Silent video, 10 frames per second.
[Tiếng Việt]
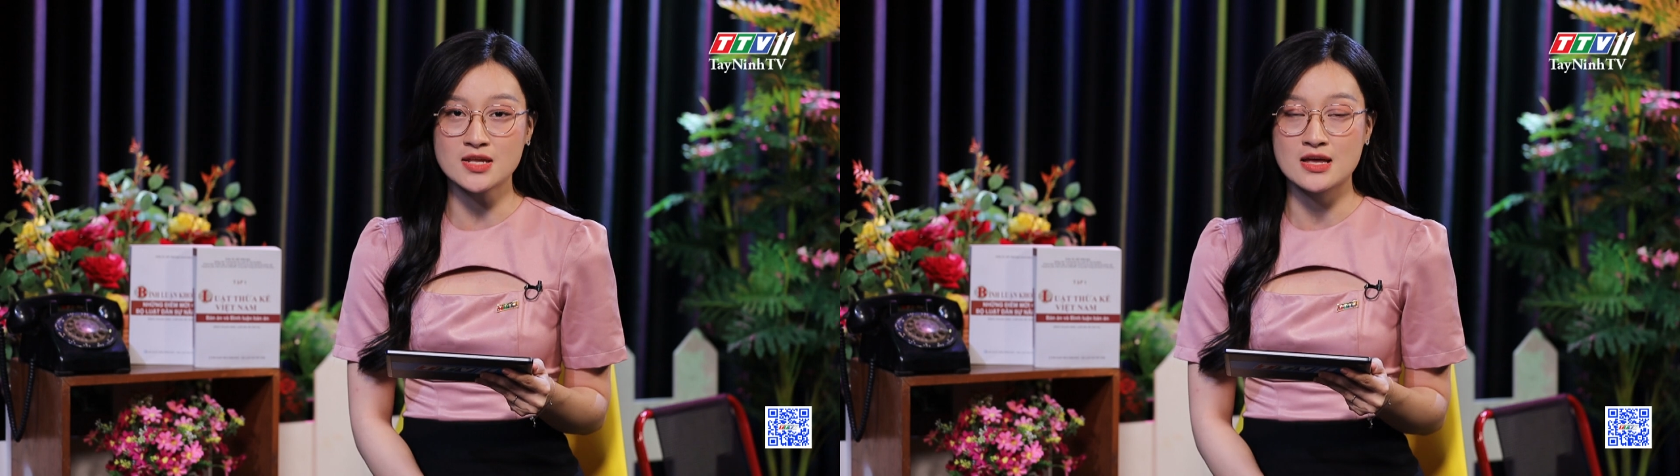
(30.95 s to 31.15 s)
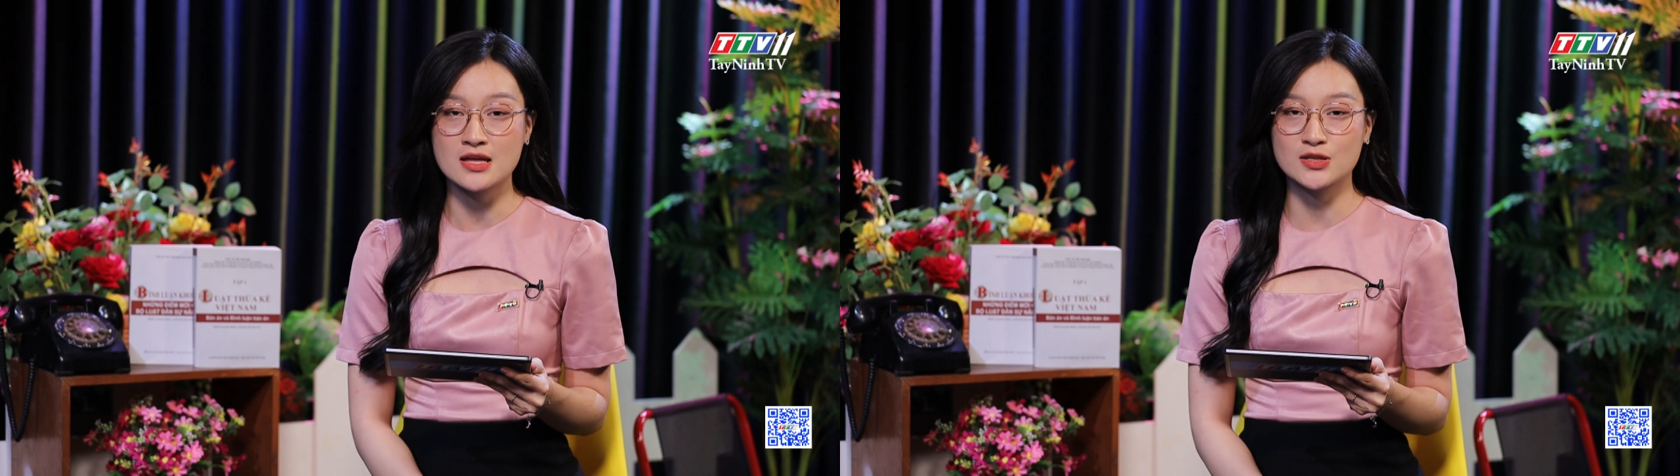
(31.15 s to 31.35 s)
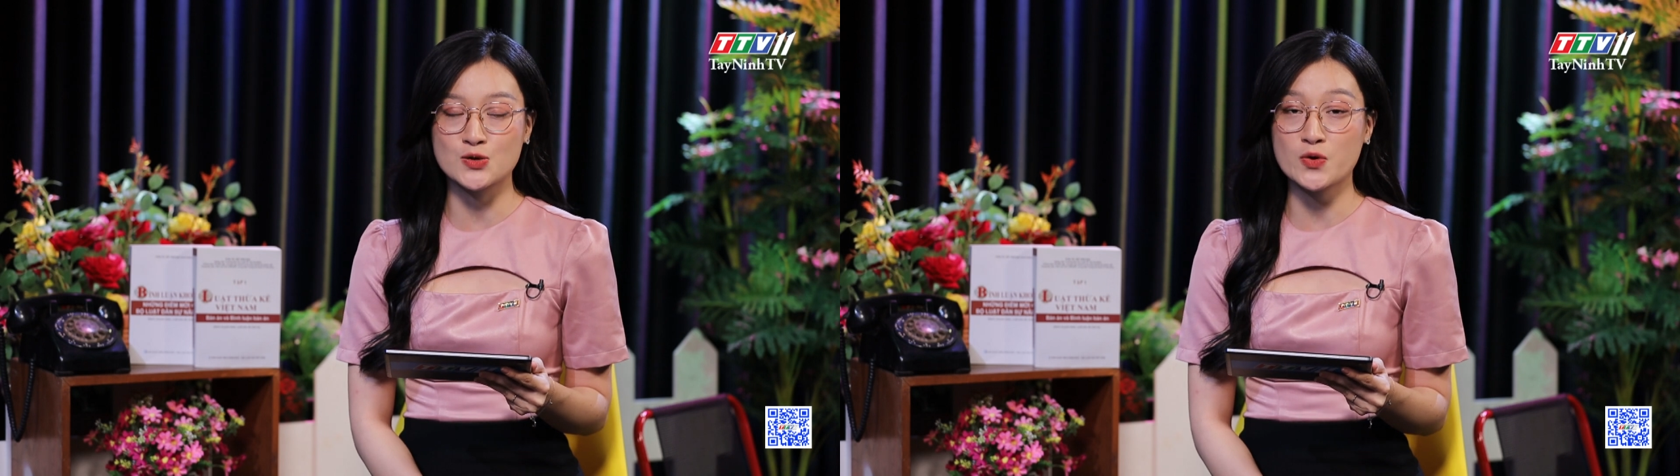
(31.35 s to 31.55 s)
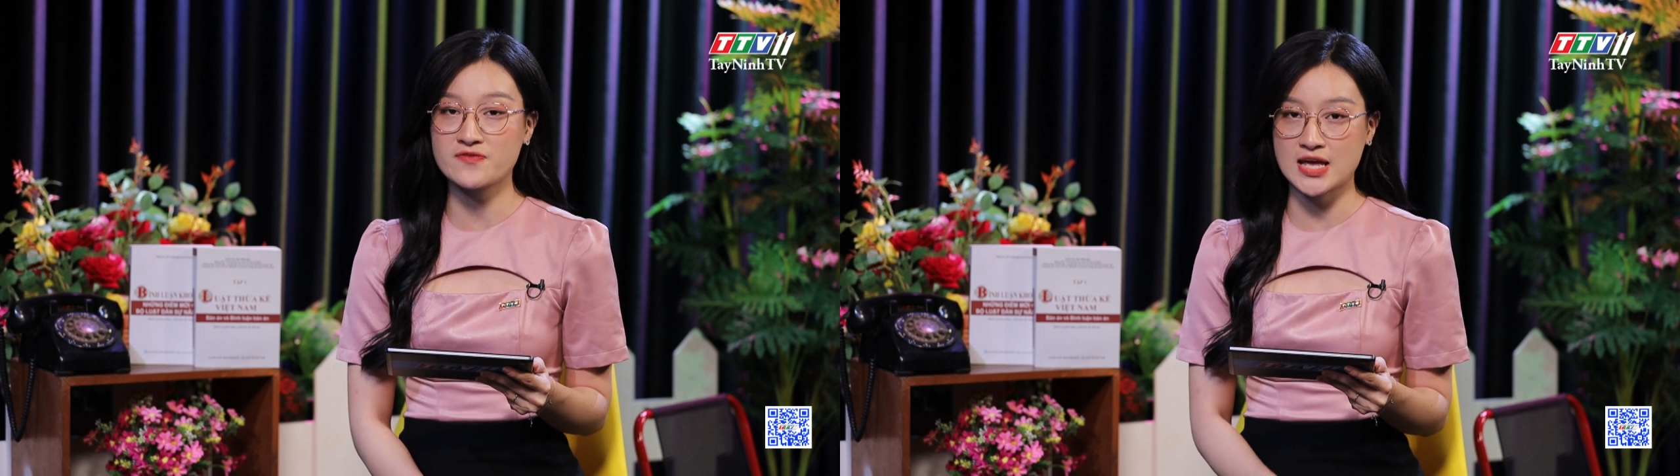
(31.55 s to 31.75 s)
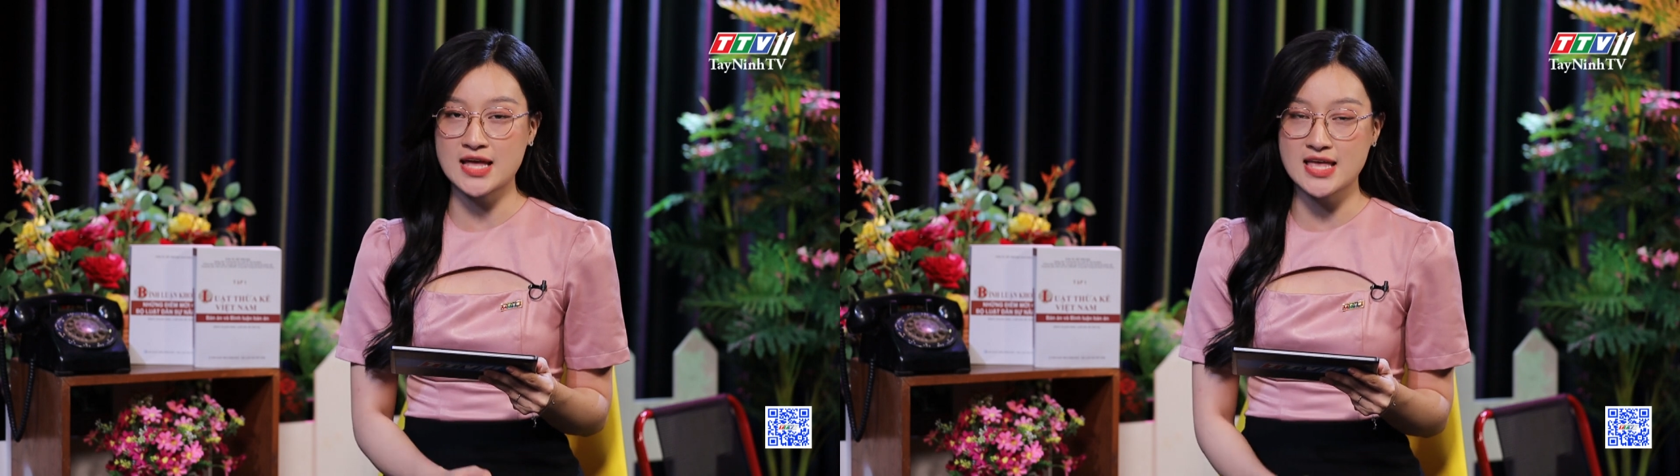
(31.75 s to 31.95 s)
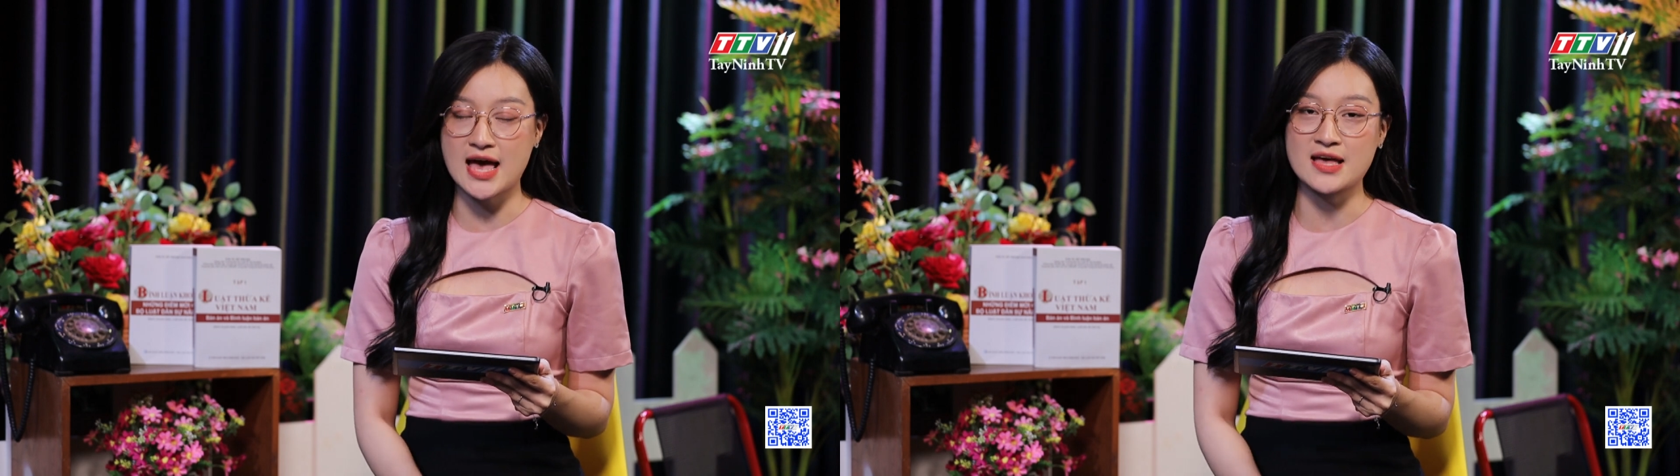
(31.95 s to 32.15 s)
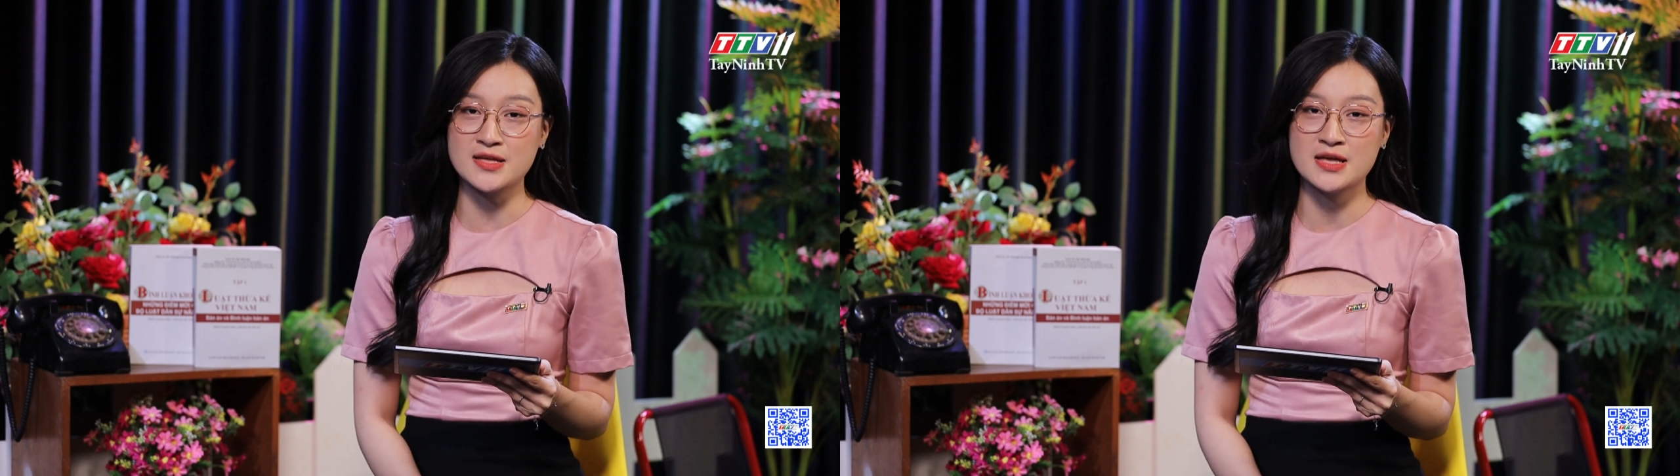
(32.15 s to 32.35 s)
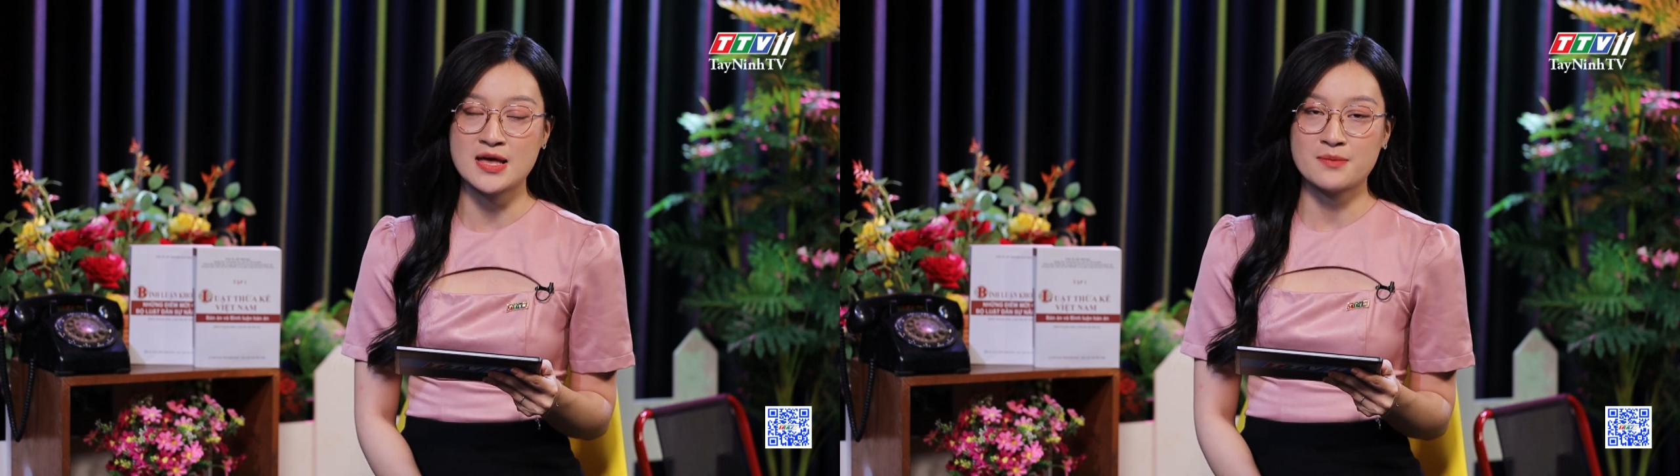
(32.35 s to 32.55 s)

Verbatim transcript: thích từ quý vị khán giả.